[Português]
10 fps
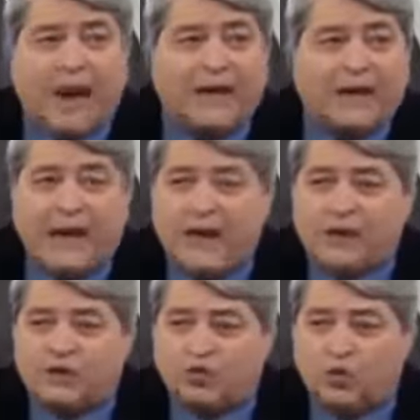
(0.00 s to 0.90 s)
Para que
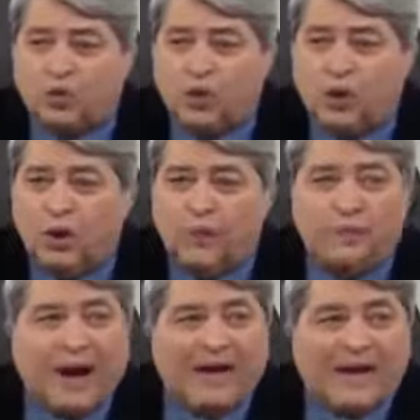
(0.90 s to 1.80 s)
isso?
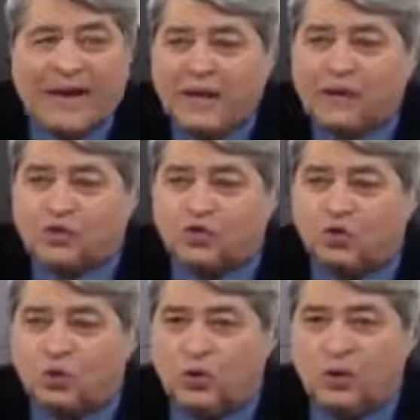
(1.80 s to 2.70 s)
Para que
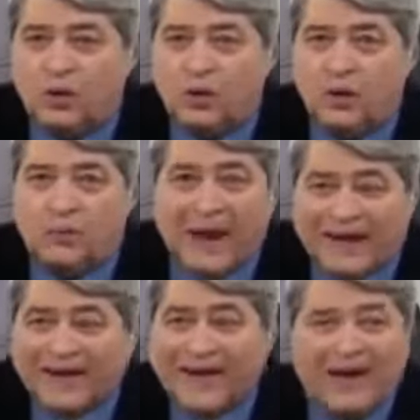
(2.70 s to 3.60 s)
isso?
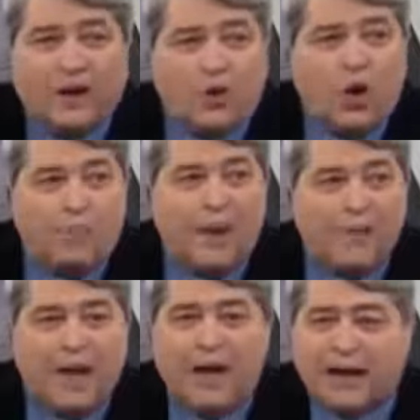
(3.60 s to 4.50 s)
Para que
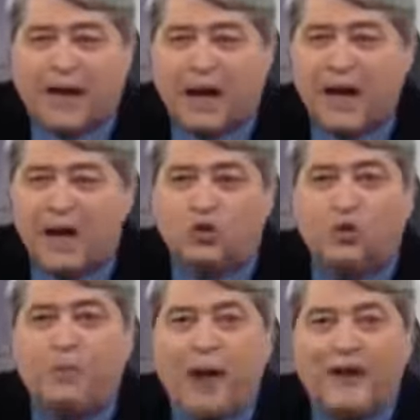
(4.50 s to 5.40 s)
Copa América
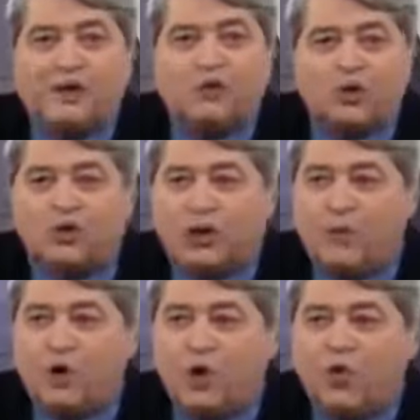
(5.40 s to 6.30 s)
num país onde já
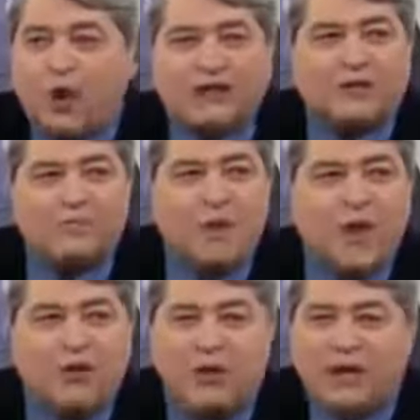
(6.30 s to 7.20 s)
morreu quase
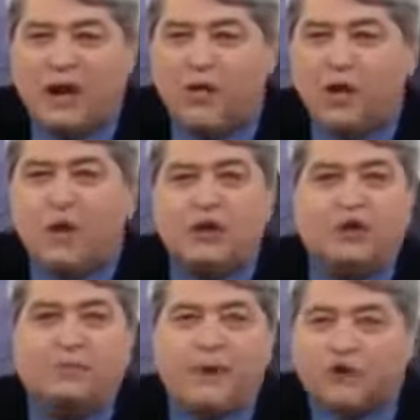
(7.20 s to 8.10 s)
meio milhão
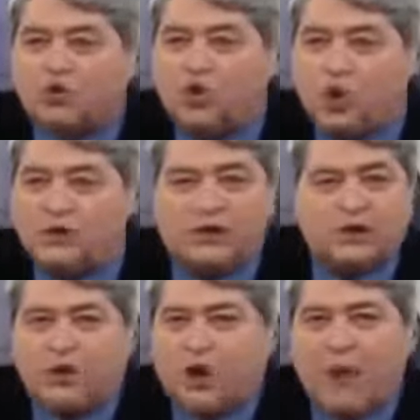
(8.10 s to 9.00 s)
de pessoas?
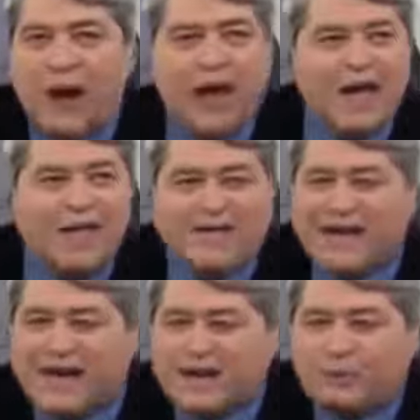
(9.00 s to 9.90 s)
Isso é uma
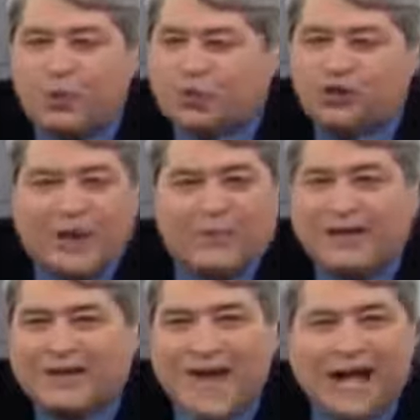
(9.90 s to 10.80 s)

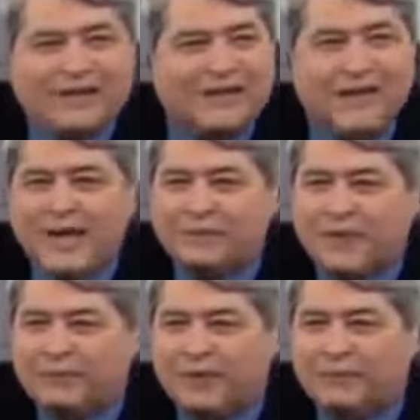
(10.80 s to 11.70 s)
irresponsabilidade
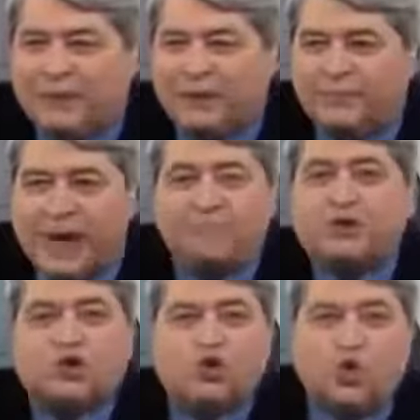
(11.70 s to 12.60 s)
é, é,
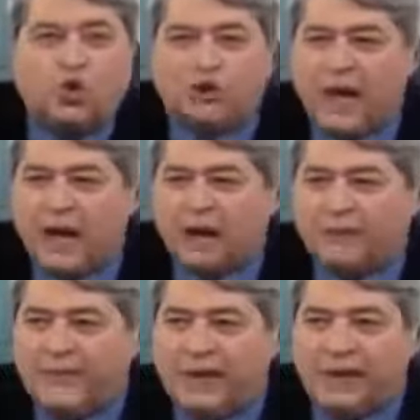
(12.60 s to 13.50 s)

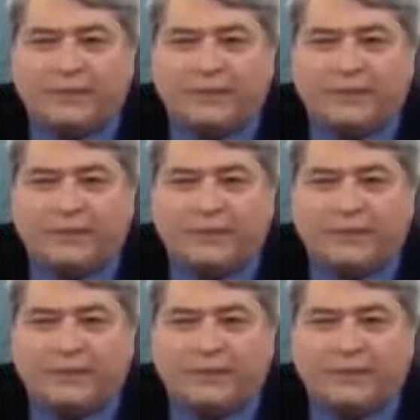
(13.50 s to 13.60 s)
absurda,